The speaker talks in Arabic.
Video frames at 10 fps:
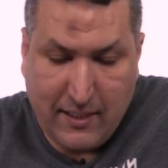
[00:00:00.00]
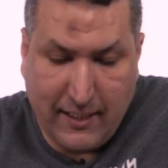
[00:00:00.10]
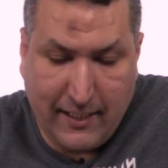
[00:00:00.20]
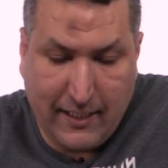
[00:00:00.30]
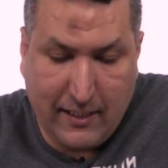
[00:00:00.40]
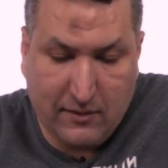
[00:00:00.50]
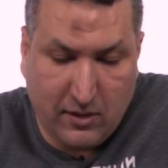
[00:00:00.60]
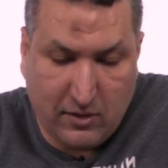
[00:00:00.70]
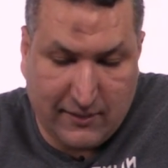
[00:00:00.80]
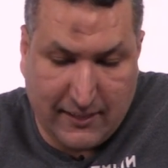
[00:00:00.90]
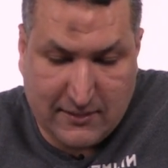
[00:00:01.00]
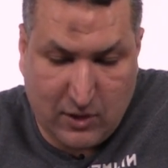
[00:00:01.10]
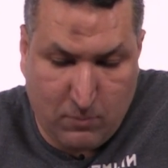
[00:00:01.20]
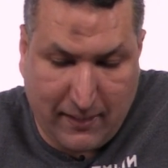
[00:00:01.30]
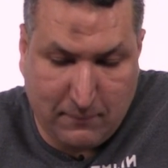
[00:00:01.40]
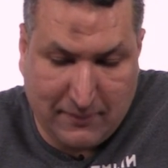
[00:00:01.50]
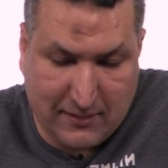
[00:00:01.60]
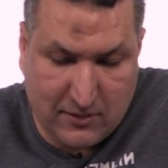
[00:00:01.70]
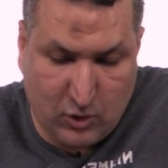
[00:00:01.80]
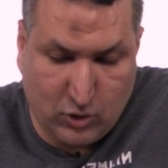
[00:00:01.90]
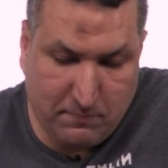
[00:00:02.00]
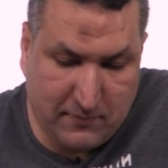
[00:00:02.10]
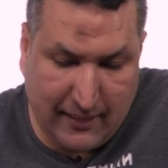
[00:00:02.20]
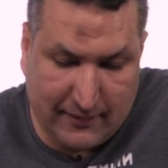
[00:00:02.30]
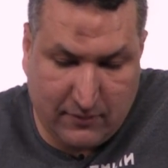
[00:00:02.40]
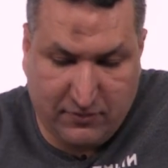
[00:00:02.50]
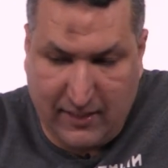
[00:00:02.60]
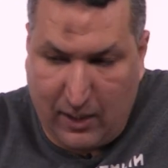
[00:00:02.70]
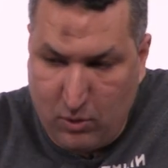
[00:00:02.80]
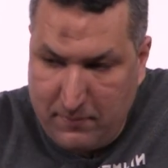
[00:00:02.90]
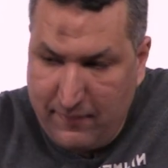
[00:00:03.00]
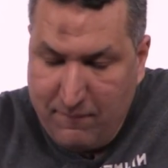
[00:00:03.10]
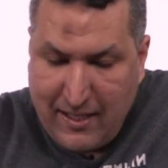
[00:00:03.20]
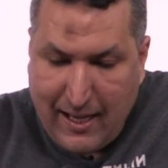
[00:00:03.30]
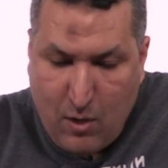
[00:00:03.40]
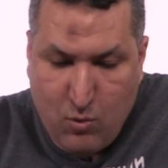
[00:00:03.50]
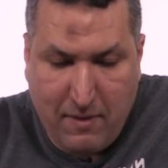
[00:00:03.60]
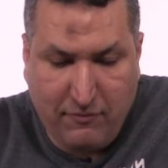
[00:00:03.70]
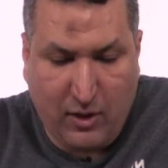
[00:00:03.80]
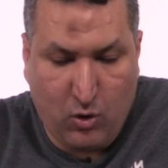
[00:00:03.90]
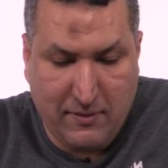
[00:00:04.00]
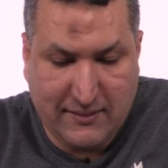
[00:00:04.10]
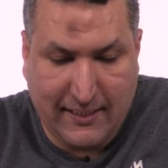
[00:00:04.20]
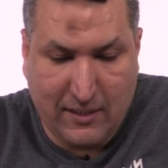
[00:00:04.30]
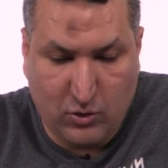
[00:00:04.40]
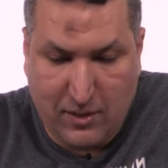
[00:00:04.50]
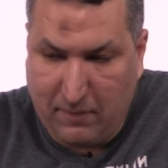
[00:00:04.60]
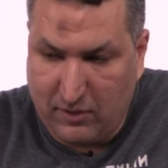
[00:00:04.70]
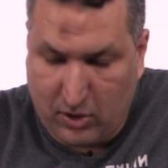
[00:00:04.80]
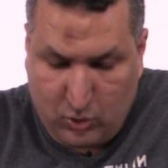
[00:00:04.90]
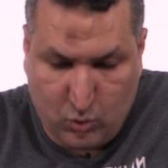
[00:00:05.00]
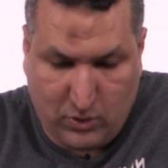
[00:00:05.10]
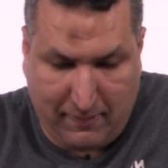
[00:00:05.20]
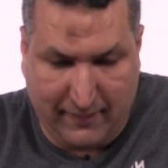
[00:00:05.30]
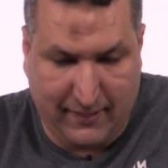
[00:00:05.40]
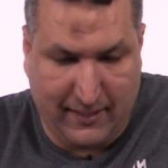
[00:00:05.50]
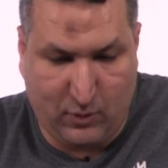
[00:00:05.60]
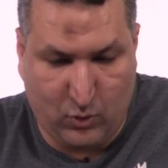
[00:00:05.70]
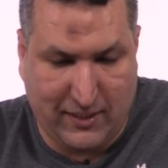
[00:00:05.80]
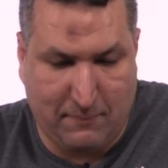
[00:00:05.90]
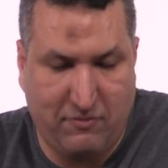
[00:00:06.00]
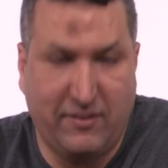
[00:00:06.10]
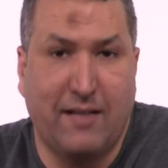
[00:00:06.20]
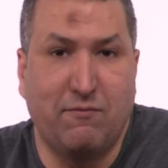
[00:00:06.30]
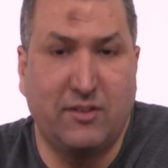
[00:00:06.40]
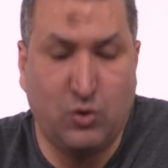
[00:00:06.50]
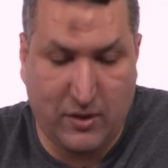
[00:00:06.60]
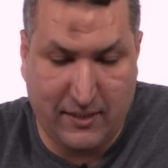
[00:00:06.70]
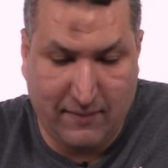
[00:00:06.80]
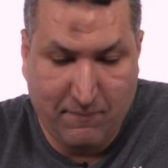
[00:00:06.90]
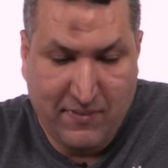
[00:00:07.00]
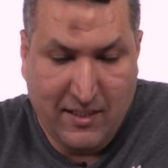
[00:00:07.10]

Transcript: اه تقدر تنزله بعد ما تنزله تبدا تفتح اوبن اول ما يفتح اوبن كده قدام حضراتكم طبعا انا كنت عامل فيه كام فيديو كده